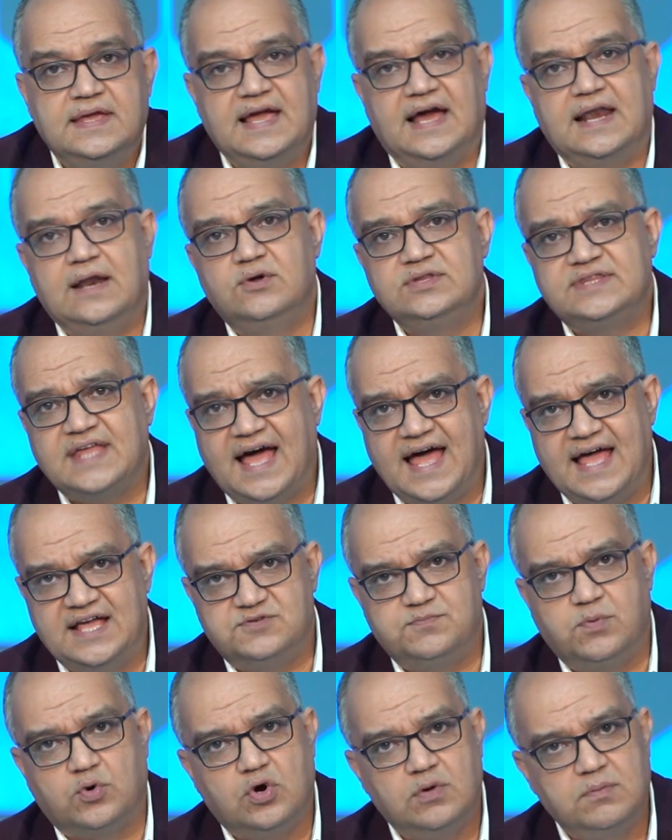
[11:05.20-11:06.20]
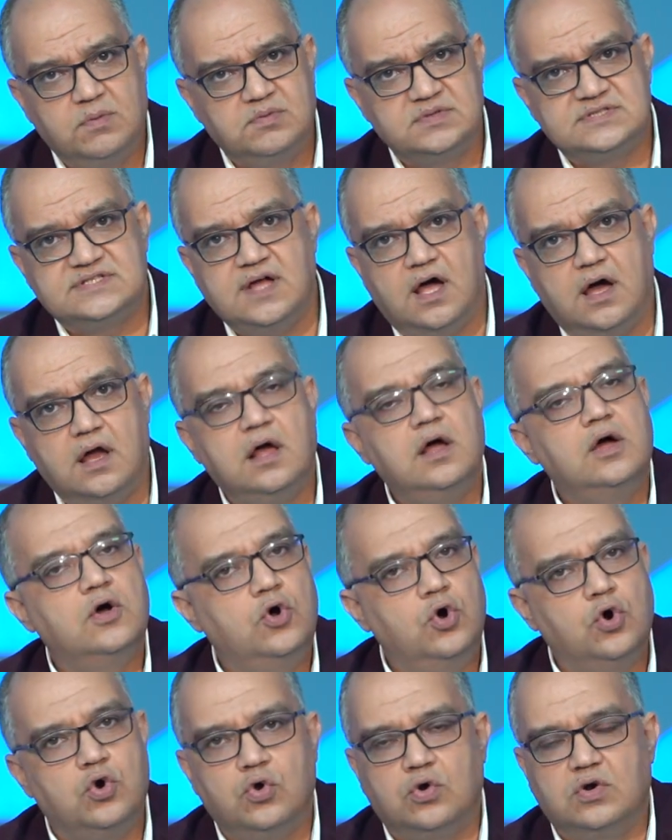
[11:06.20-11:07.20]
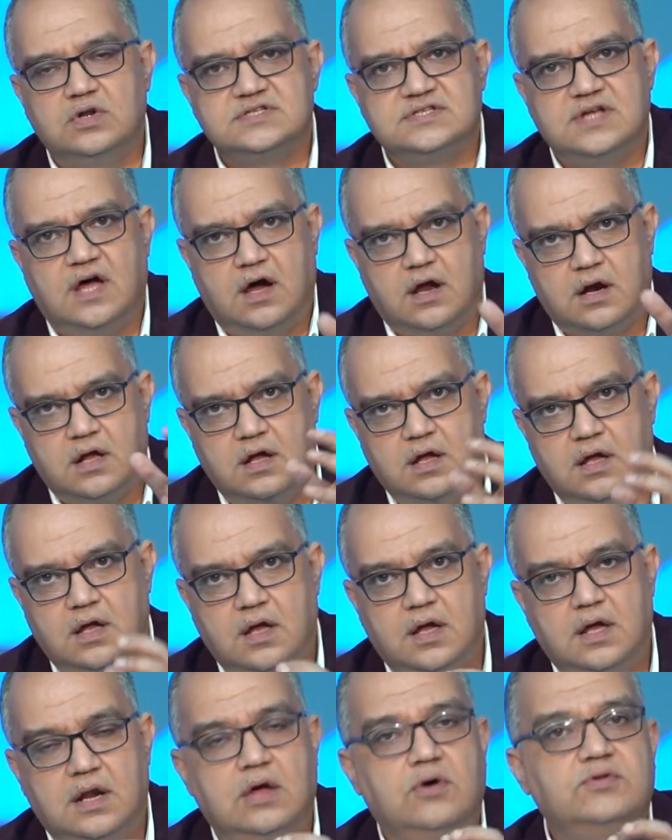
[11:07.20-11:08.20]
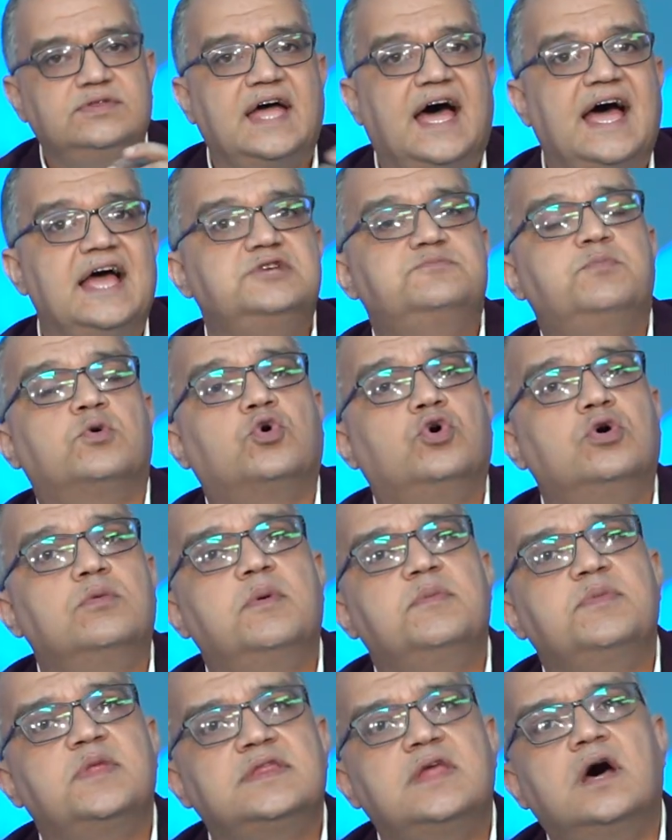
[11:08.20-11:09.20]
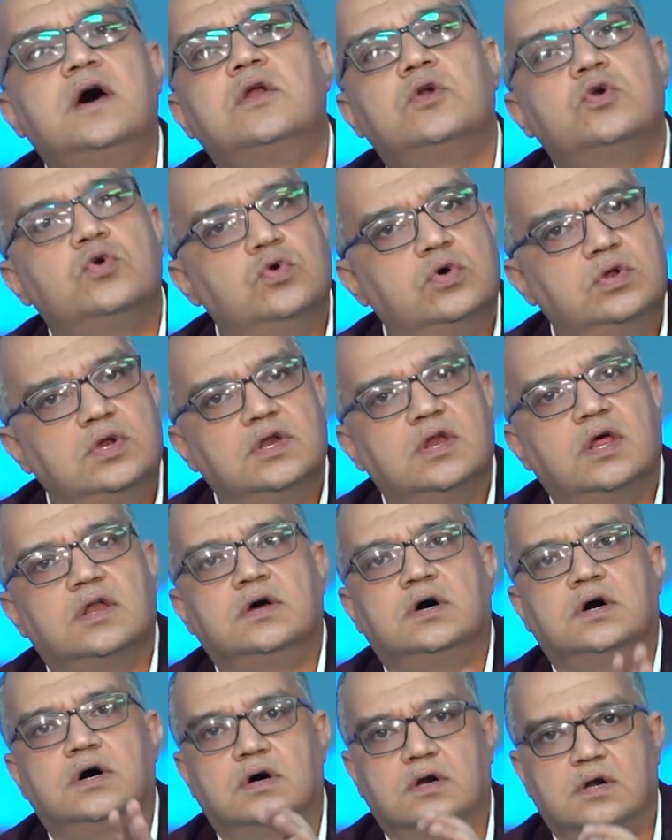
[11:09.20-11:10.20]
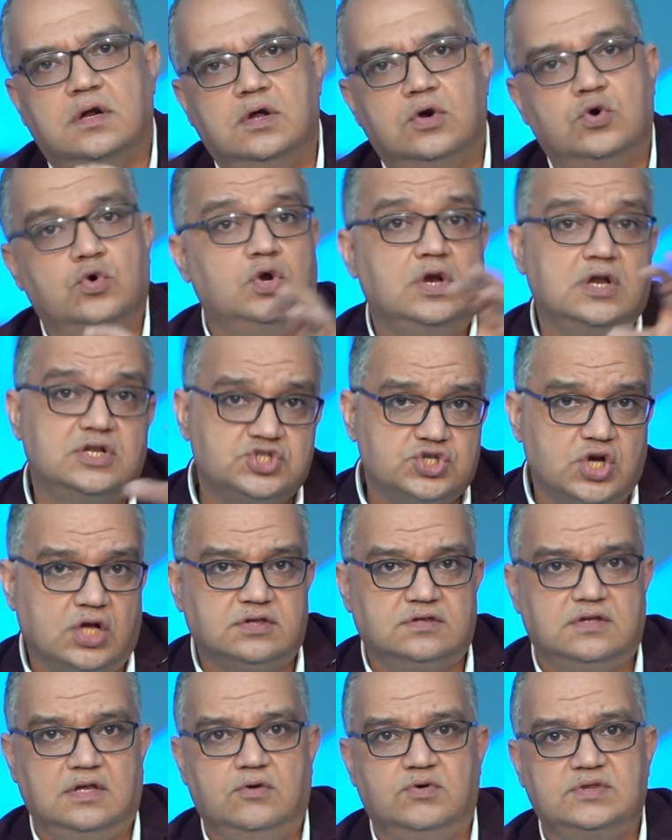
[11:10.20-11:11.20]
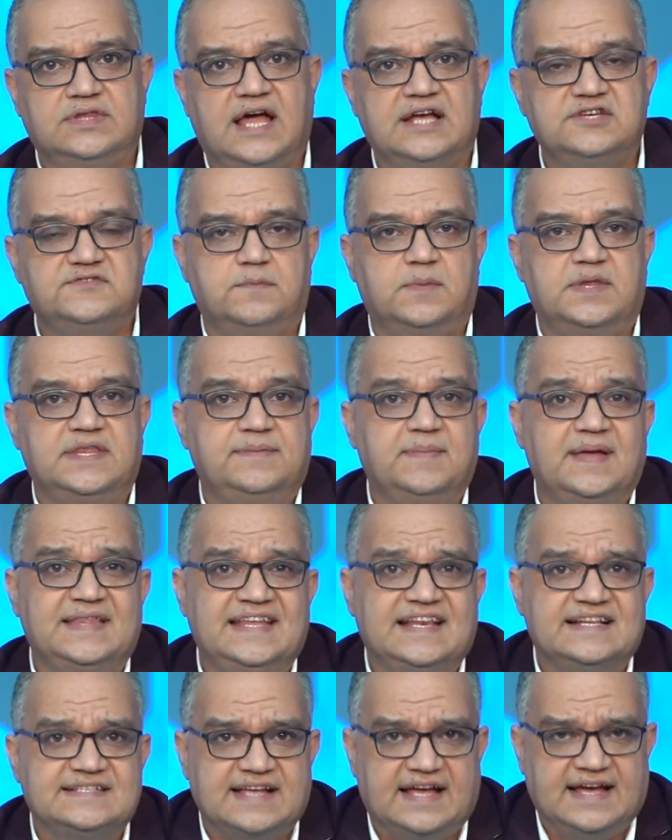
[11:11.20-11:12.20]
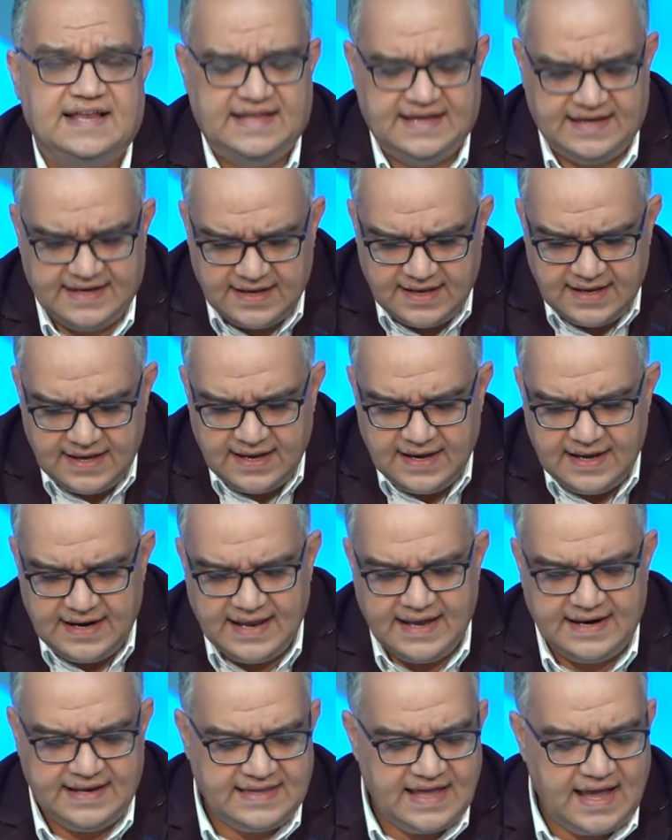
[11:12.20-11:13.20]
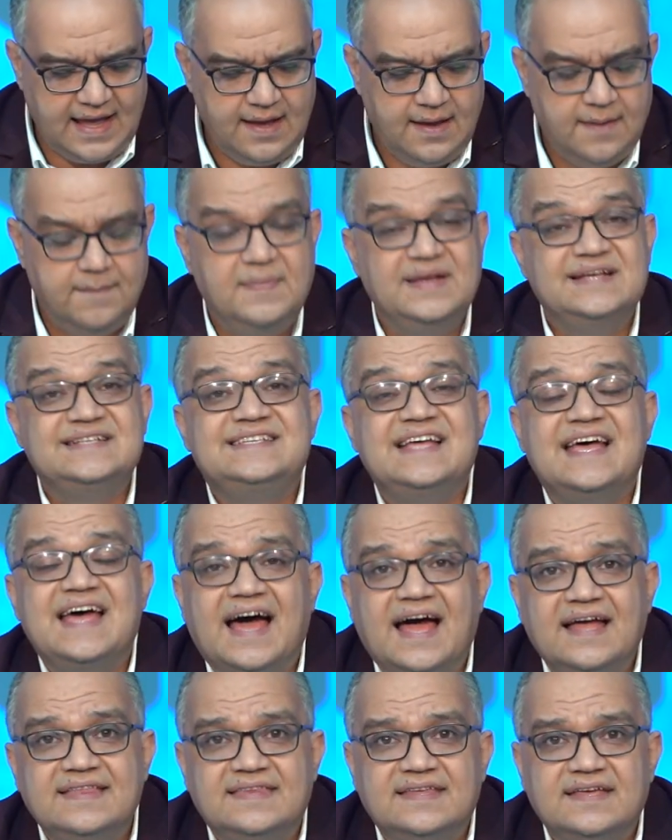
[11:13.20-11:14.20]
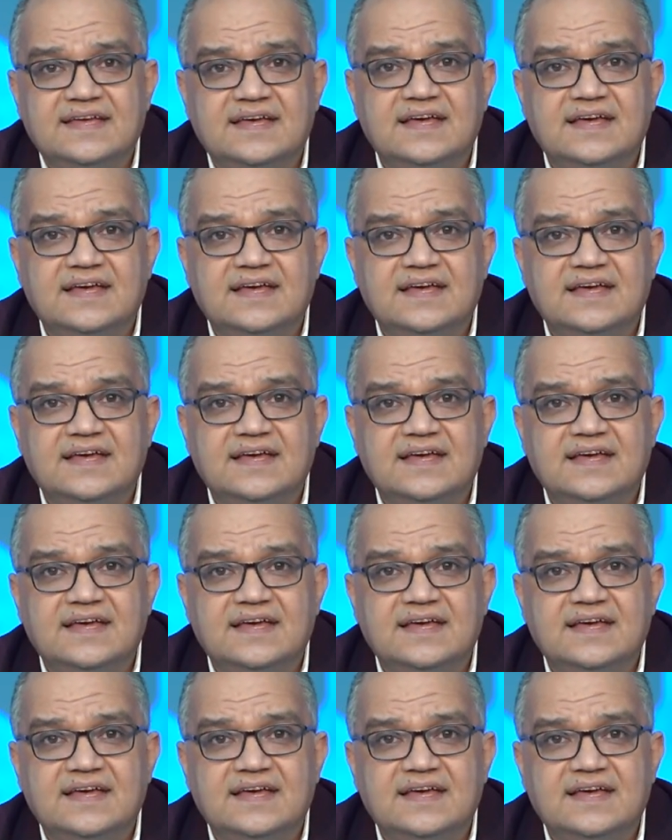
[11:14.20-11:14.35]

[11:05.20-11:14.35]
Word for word: يعني لو انت عايش بالقرب من الصحراء اخرج للصحراء لو انت عايش بالقرب من النهر روح للانهار روح للشط لو انت عايش في مدينه ساحليه لان ده بيساعد